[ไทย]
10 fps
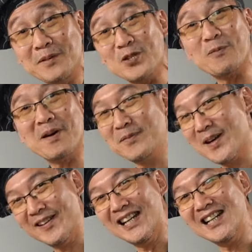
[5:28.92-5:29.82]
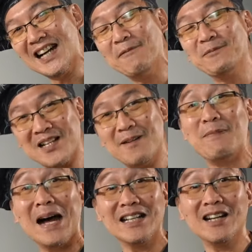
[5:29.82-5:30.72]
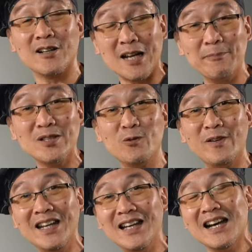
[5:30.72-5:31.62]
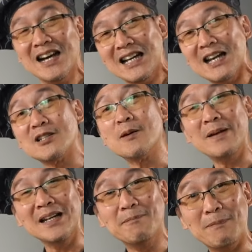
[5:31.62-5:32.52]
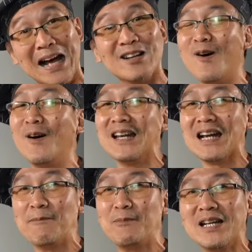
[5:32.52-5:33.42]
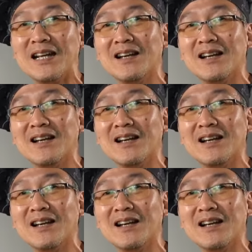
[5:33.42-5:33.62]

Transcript: มีส่วนเพิ่มเติมอีกนิดนึงครับสำหรับปลาที่เราทำเป็นซุปวันนี้เราจะเป็นปลาทอดนะครับเพราะ